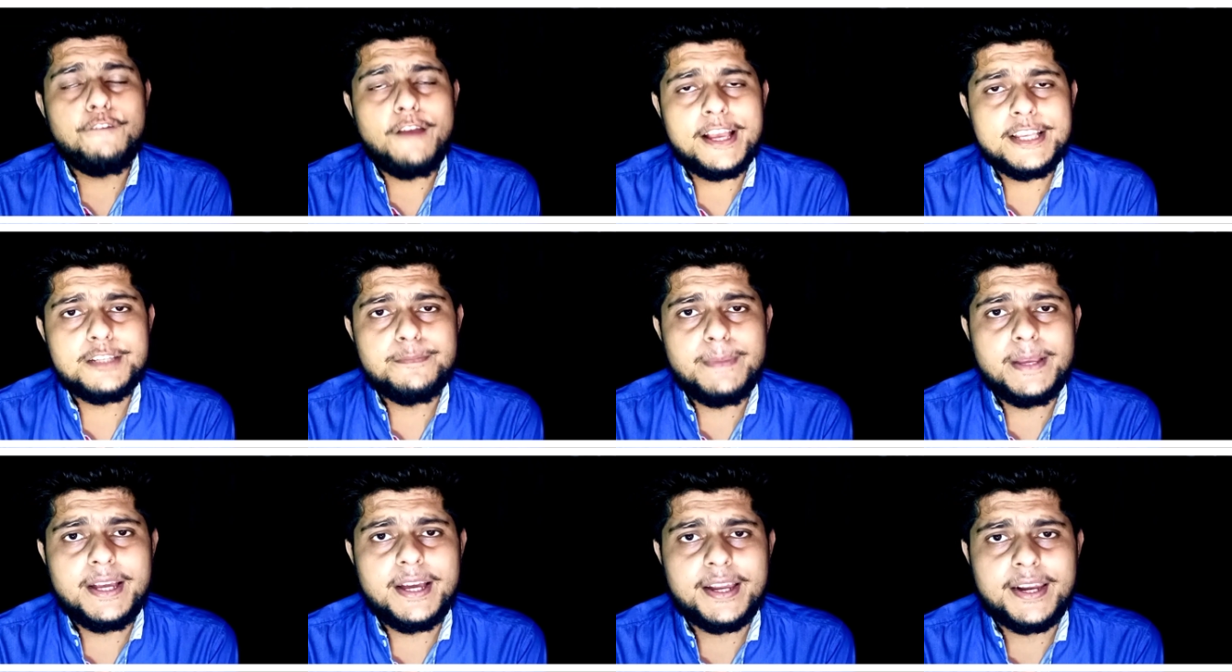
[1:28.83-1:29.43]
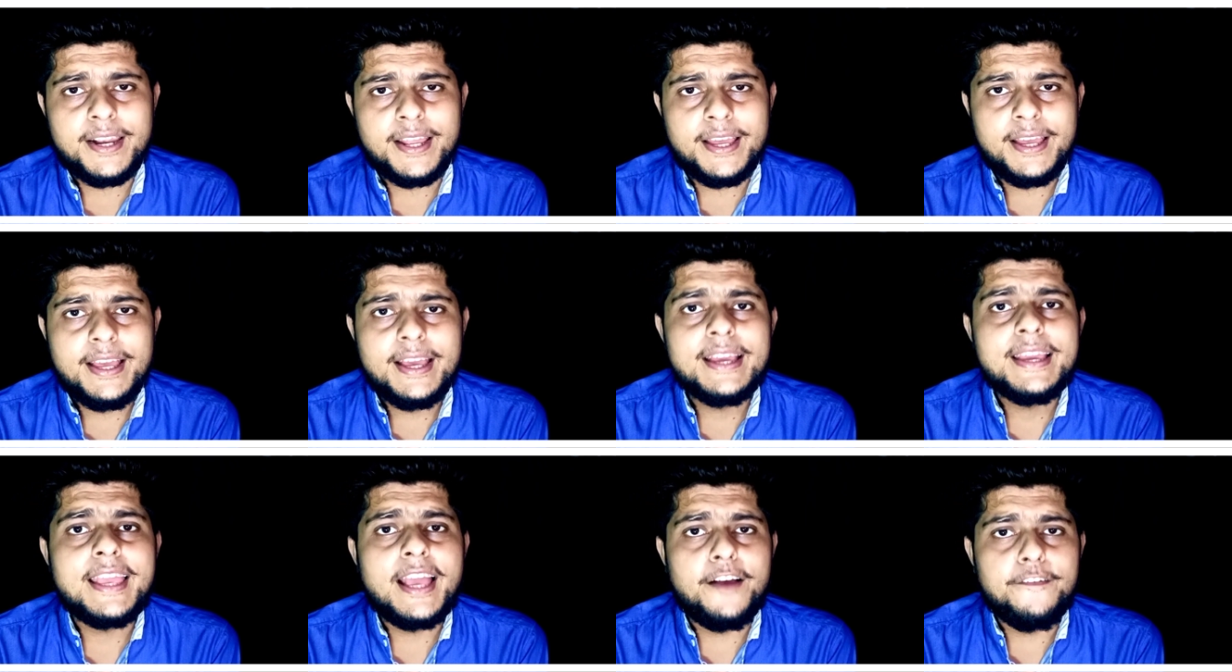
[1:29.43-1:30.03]
फैंस भी कर रहे
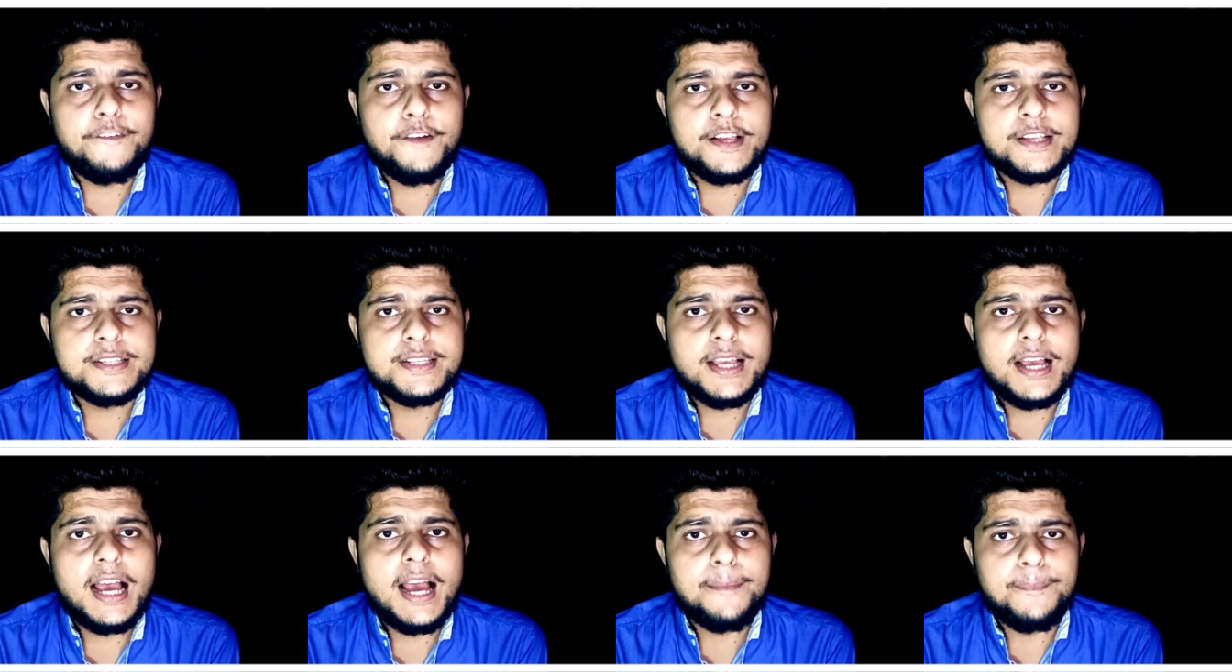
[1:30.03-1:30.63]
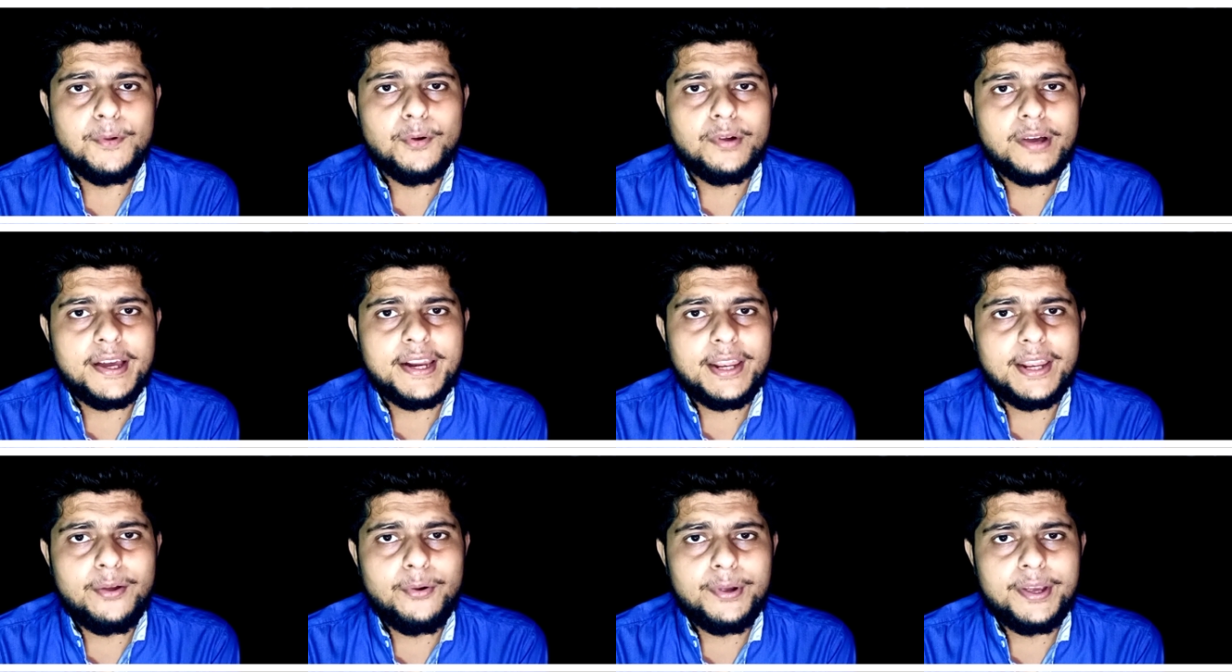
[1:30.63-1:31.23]
हैं क्या फैंस आप लोग
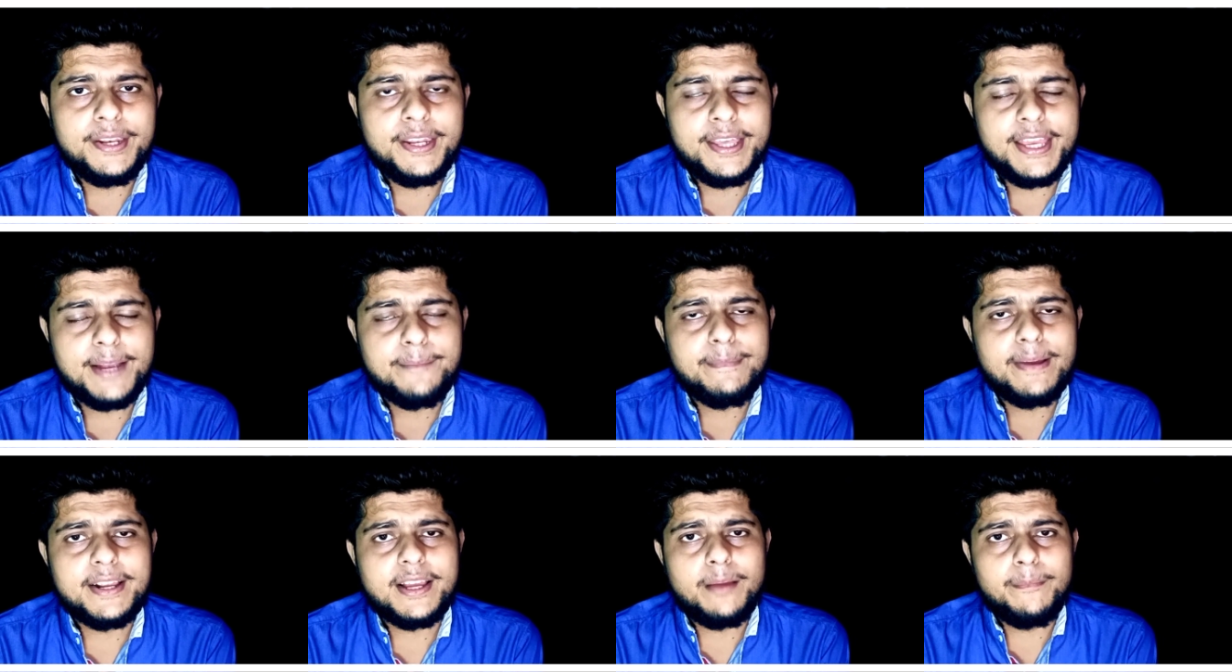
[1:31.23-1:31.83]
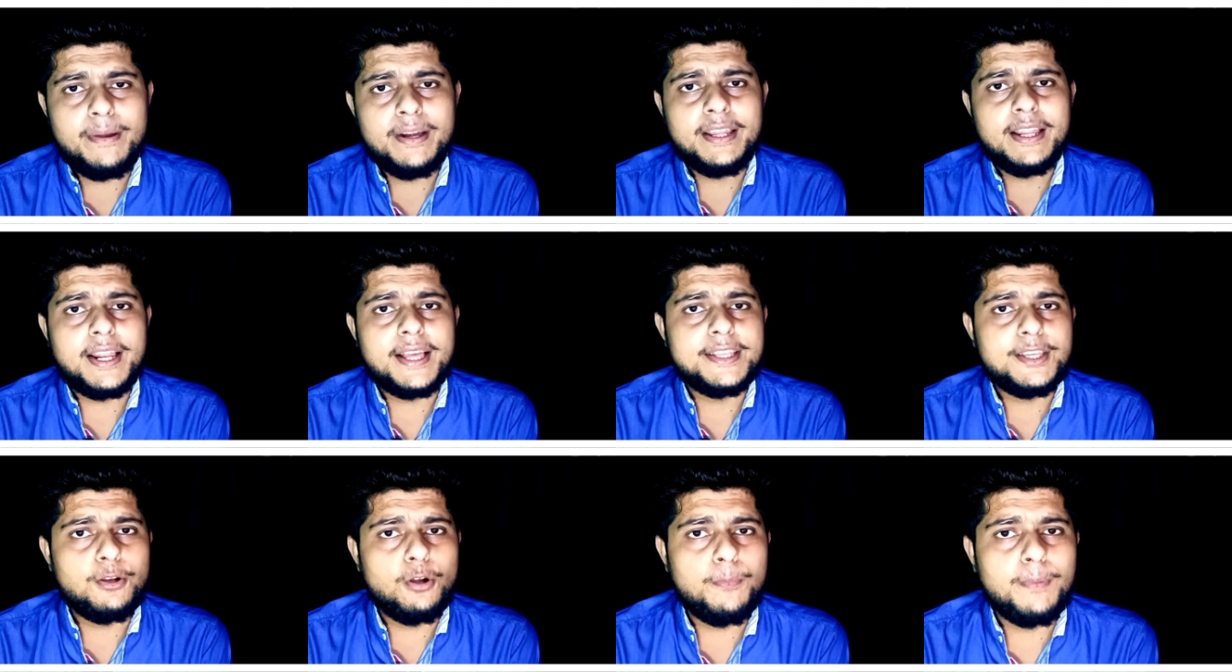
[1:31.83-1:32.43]
कर रहे हो कि नहीं एक बार कमेंट
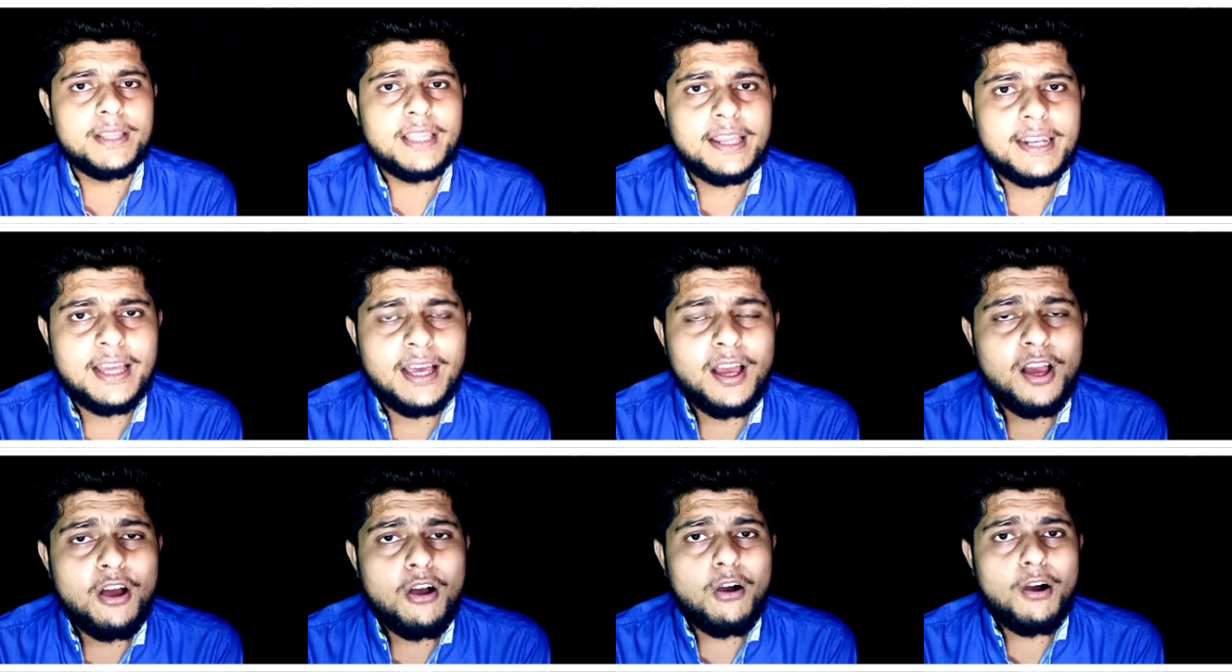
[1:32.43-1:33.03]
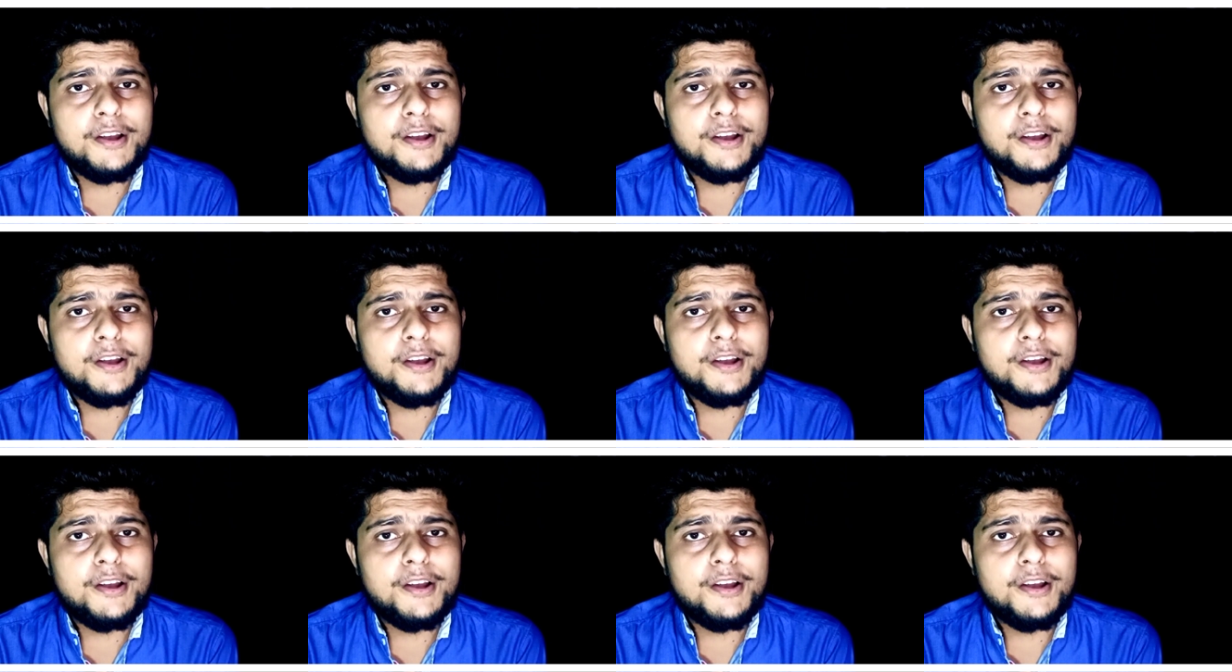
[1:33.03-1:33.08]
करके ज़रूर बताना